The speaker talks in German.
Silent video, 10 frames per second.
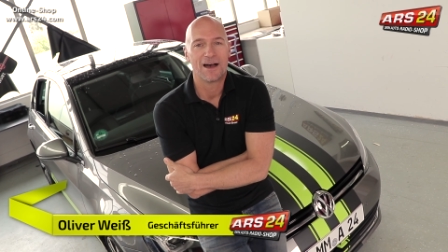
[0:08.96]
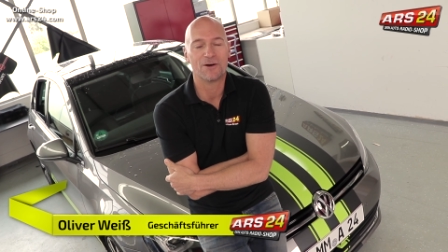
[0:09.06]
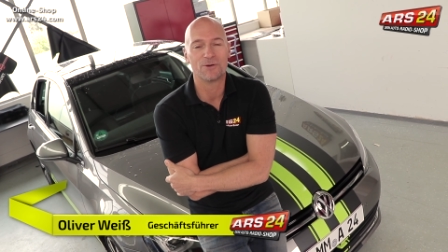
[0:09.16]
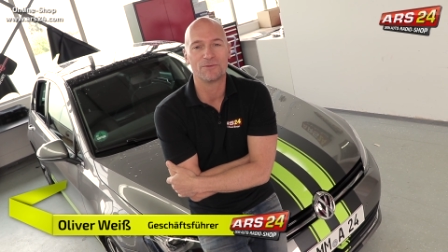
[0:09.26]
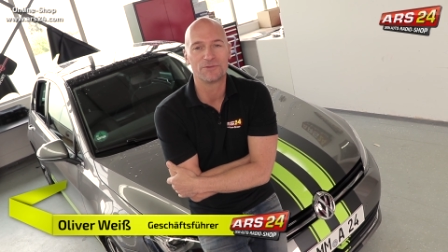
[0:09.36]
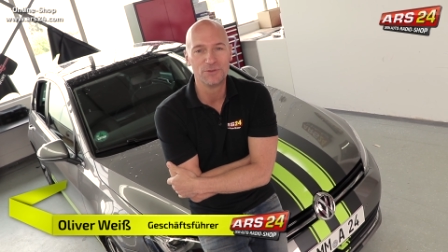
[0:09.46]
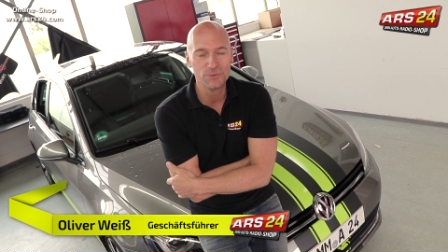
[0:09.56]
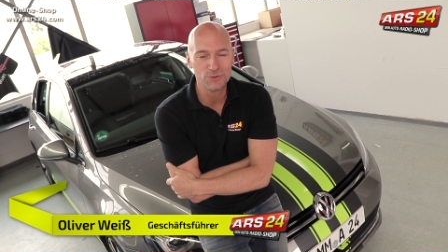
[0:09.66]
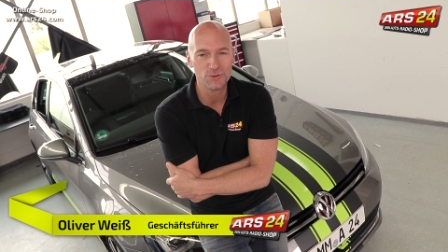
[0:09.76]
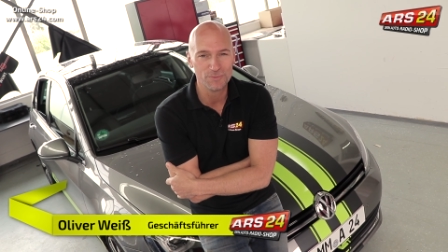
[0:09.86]
auch auf
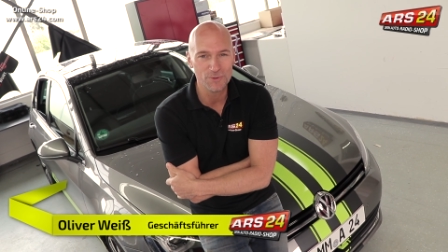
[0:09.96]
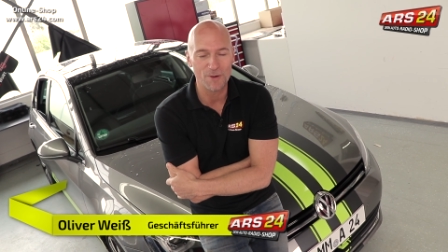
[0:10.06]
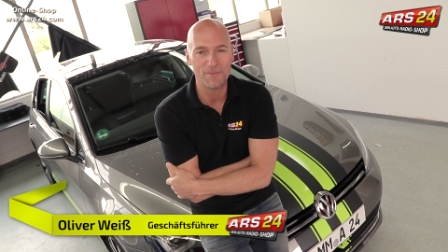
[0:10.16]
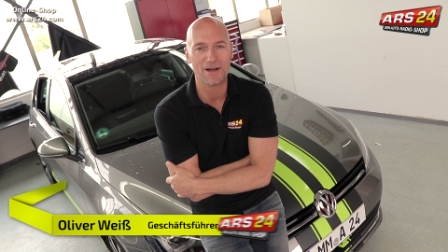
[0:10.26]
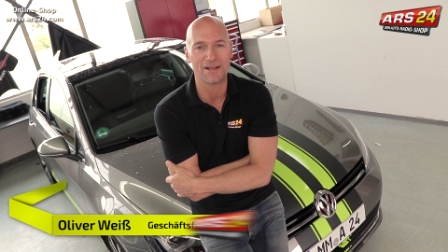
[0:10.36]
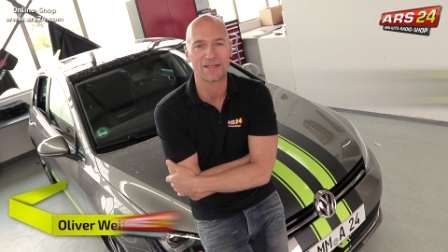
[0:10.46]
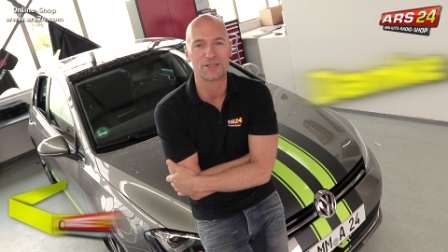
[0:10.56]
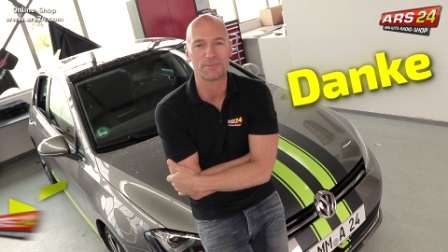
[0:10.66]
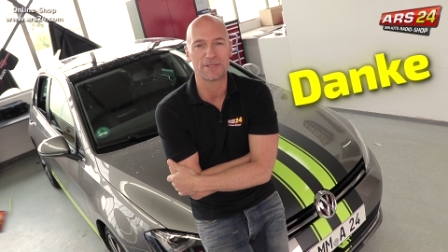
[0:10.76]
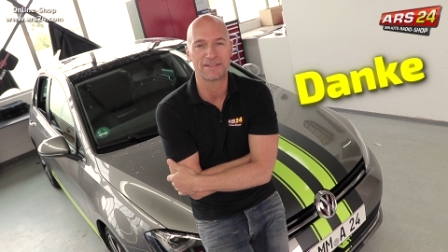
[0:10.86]
YouTube nochmal
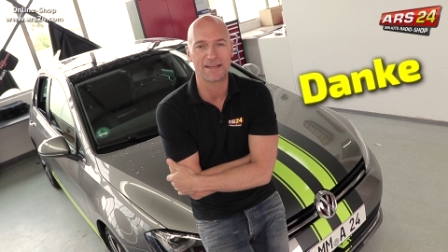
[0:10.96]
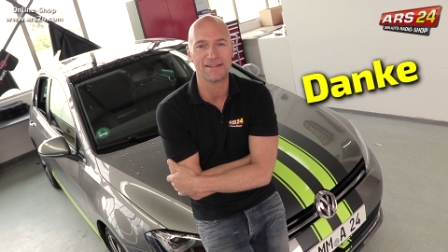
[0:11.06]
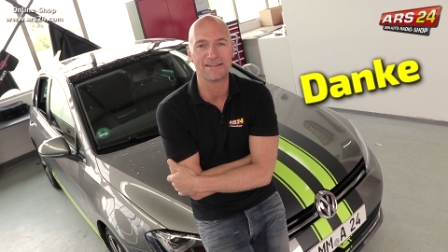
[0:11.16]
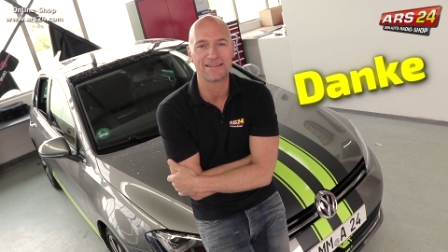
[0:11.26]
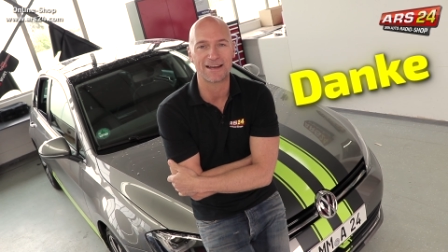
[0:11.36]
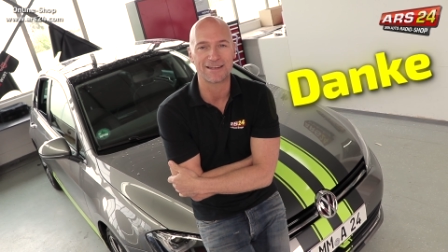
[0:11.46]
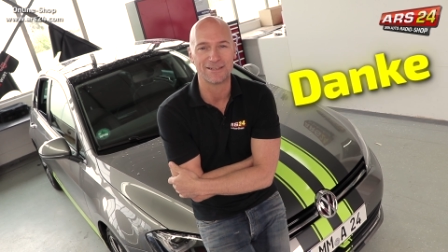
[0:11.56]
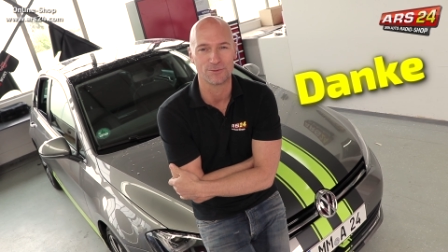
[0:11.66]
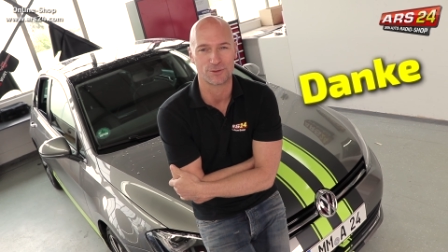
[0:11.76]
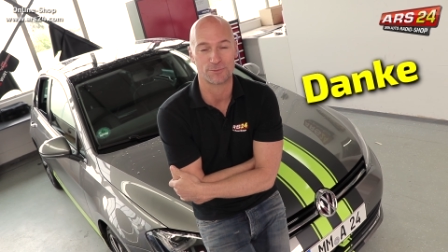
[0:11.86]
einen speziellen Dank
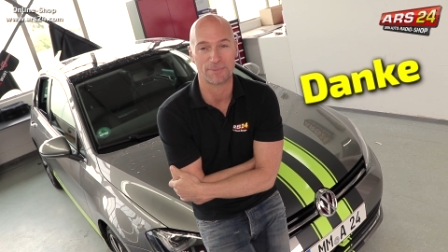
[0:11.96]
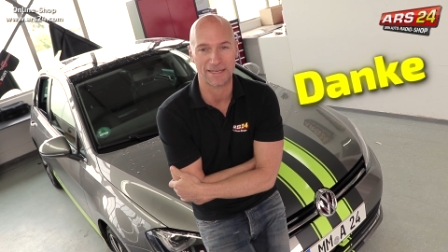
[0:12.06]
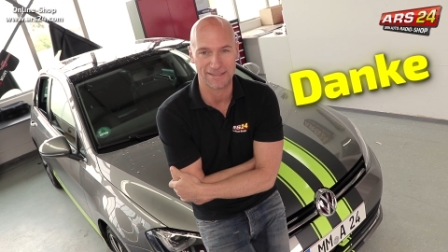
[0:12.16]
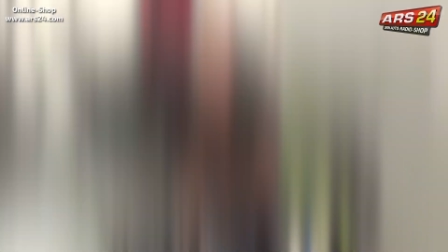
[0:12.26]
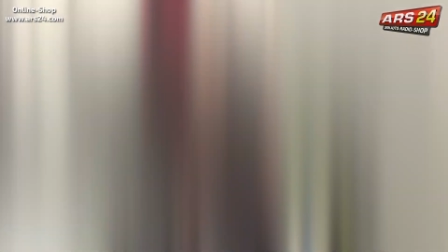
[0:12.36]
aussprechen.